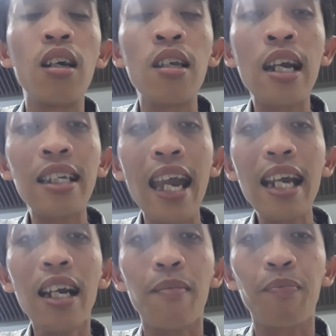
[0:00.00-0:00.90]
giác
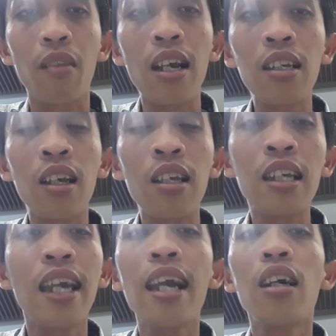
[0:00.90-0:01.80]
sáng á
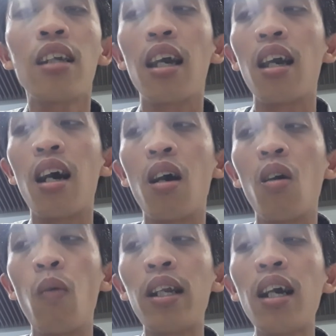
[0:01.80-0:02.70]
giác sáng á thì
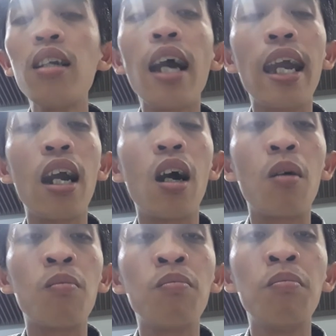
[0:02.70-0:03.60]
uh, Nguyễn Tuấn thì
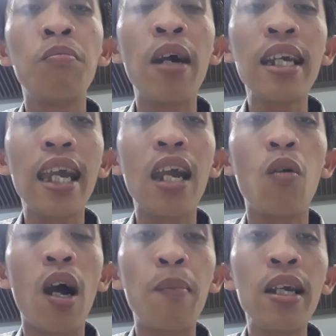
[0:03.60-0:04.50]
uh, mới nghe
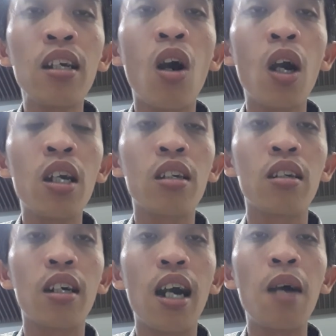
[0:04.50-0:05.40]
và mới coi
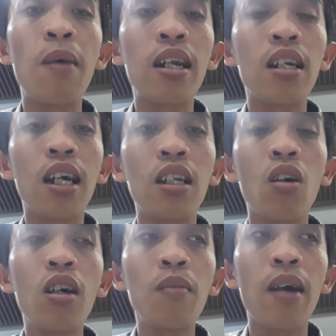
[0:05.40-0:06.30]
ở bên kênh
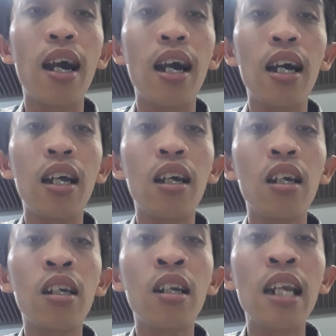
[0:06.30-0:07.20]
của mà
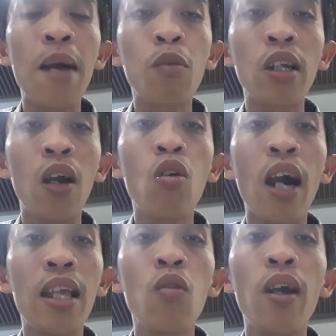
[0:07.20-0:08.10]
Nam Chú Tiểu của
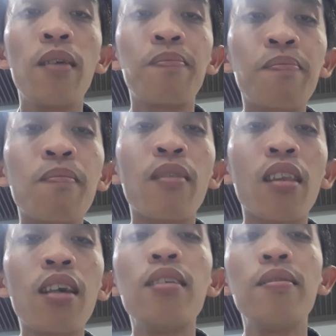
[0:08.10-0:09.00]
Hạ Nhất Nguyên
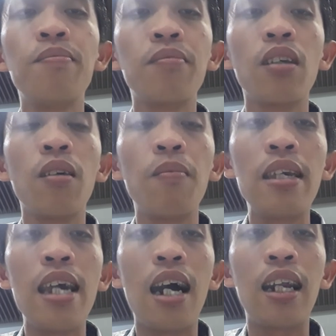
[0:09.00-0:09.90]

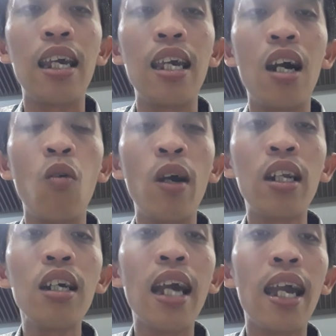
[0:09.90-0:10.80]
bây giờ thì uh, Nguyễn
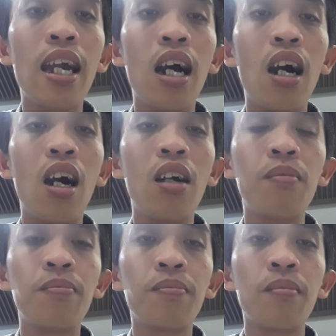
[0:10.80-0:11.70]
Tuấn thì uh,
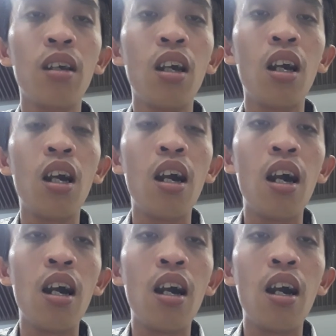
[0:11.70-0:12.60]

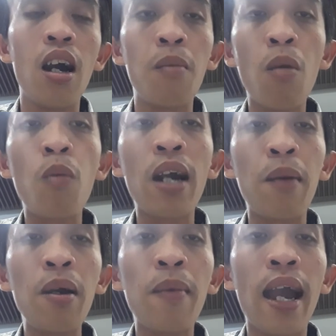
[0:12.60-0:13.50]
mong
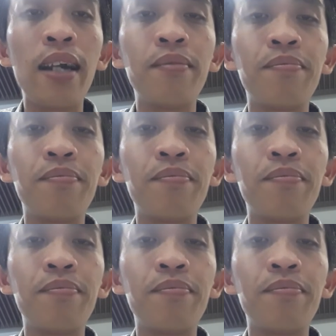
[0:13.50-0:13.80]
rằng mấy bạn